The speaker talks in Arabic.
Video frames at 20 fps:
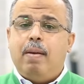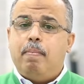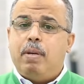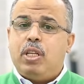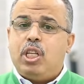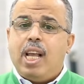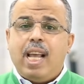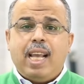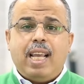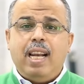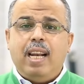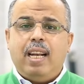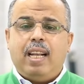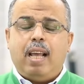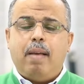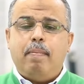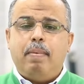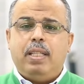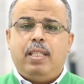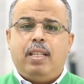مشاكل
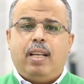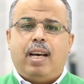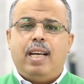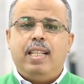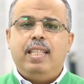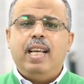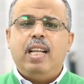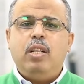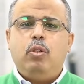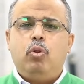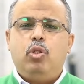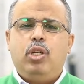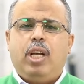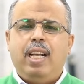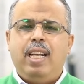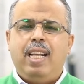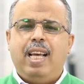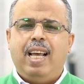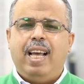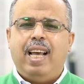الكبد قد ينتج
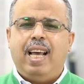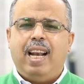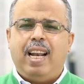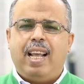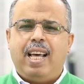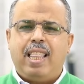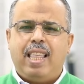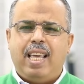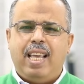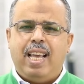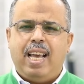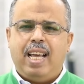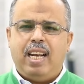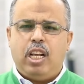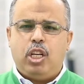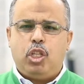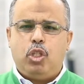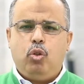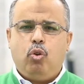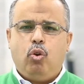عنها الغثيان
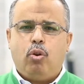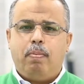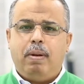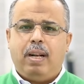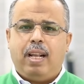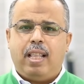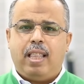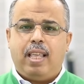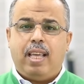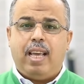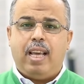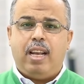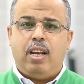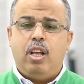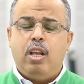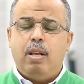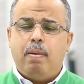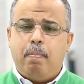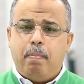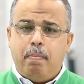الشعور بالغثيان
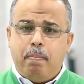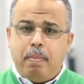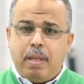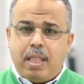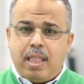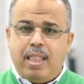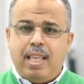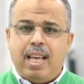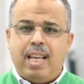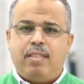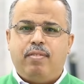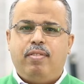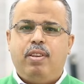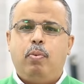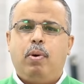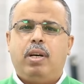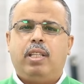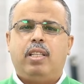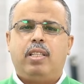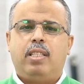بالذات في
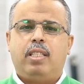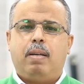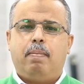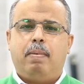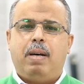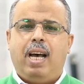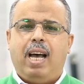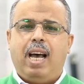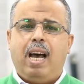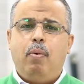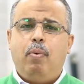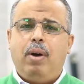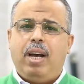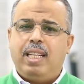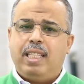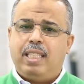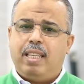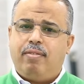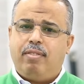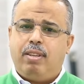وقت الصباح او
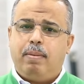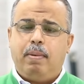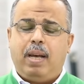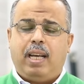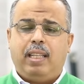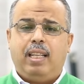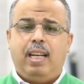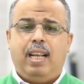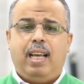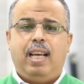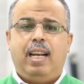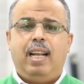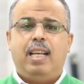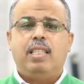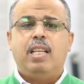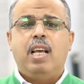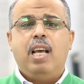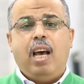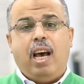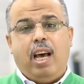حتى في بعض الحالات
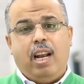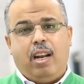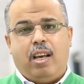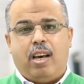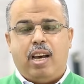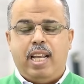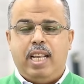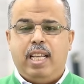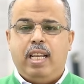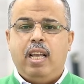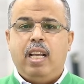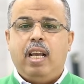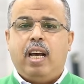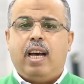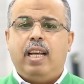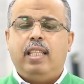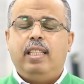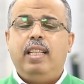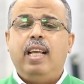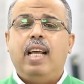القيء
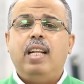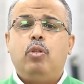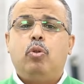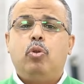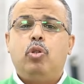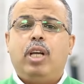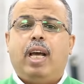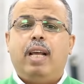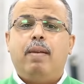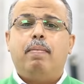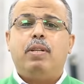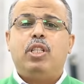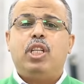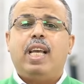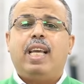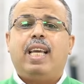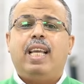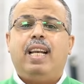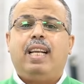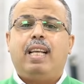قد ينتج عن
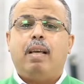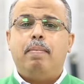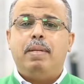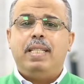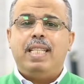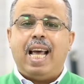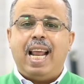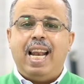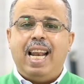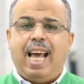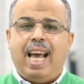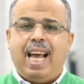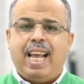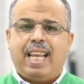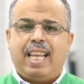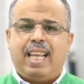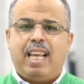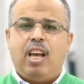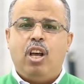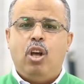مشاكل الكبد
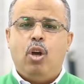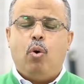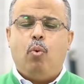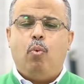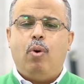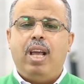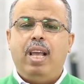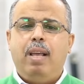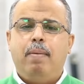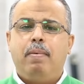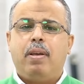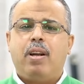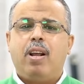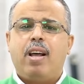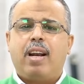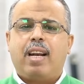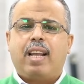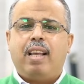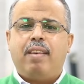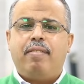الحكة
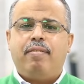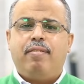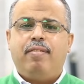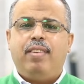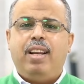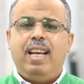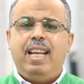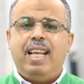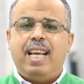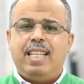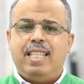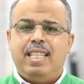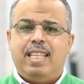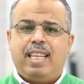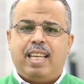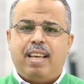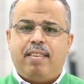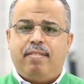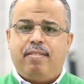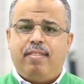وإحمرار كف اليد
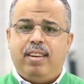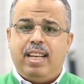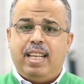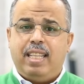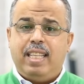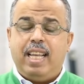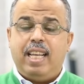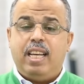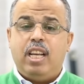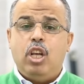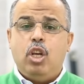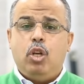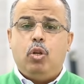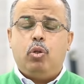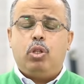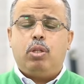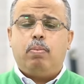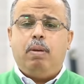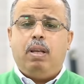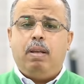كف اليدين
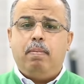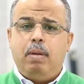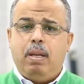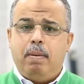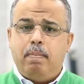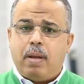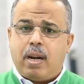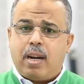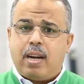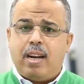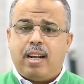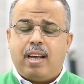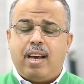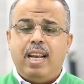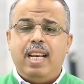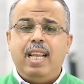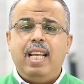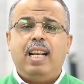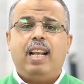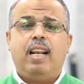يصبح محمرا
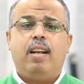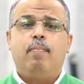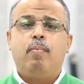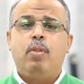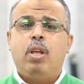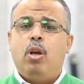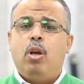قليلا